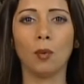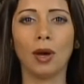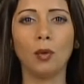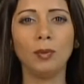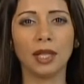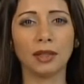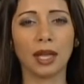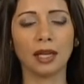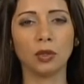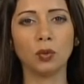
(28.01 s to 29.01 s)
وهم
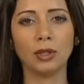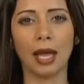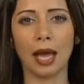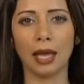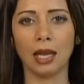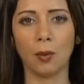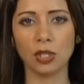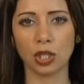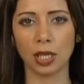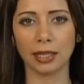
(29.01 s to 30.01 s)
ينتقدون على
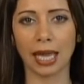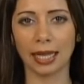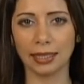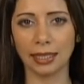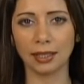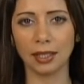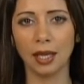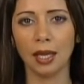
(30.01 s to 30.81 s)
وجه التحديد